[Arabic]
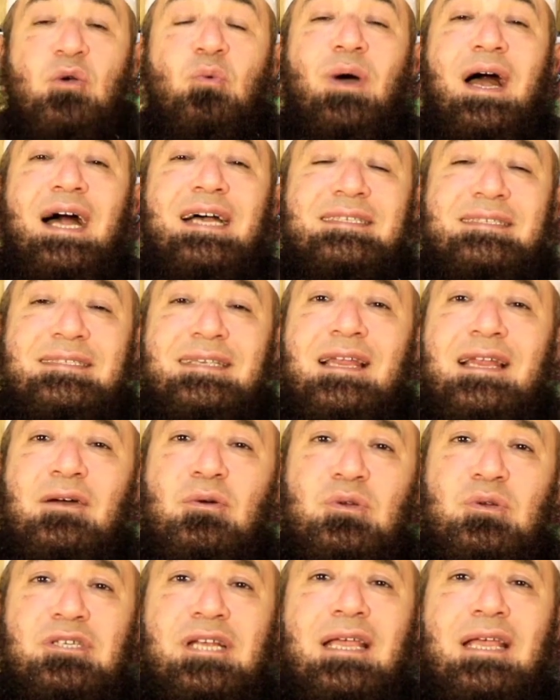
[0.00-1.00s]

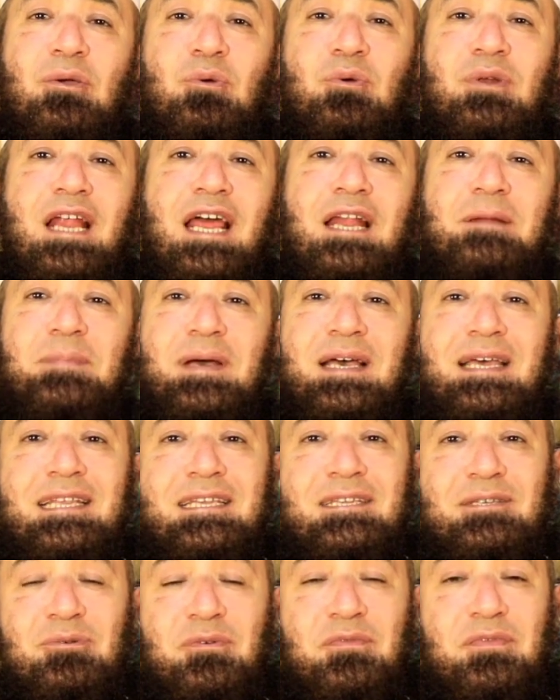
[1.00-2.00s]
وحسنه الشيخ
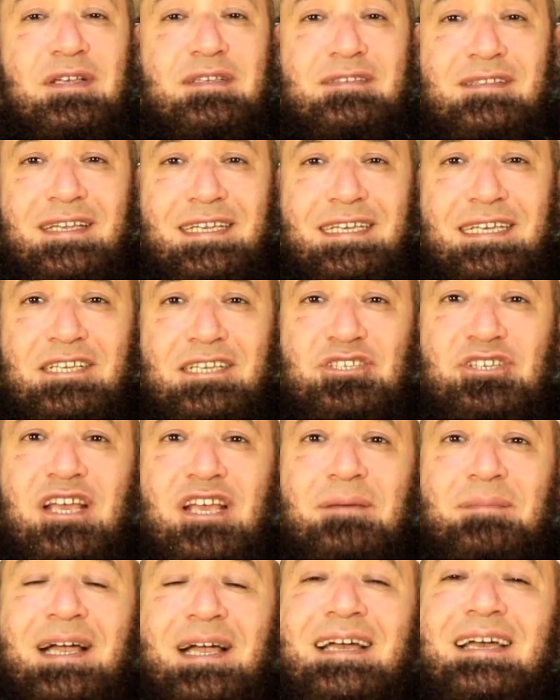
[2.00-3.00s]
الألباني في صحيح
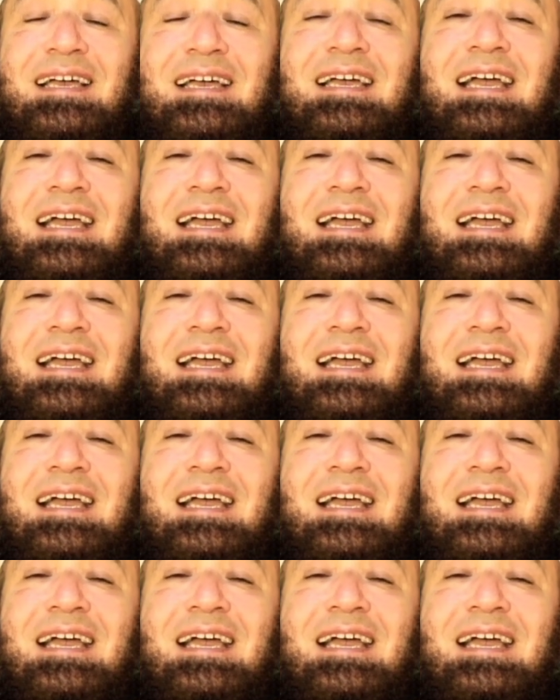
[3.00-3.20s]
الجامع